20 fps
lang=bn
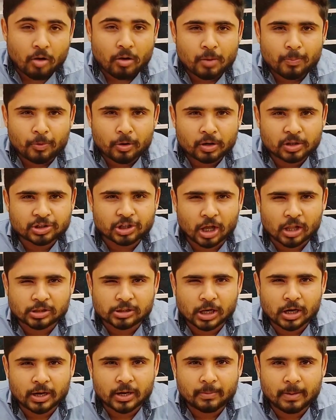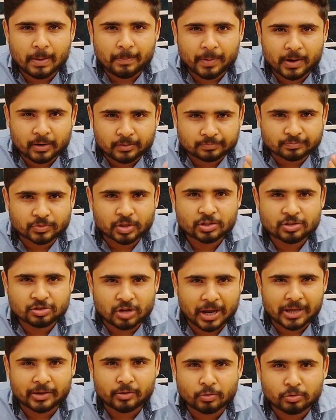খাওয়ার পর একটা ঝাল ঝাল একটা ব্যাপার
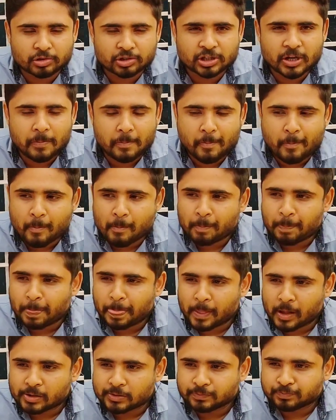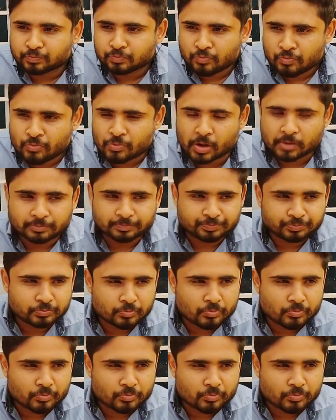স্ট্রাইক করছে হুম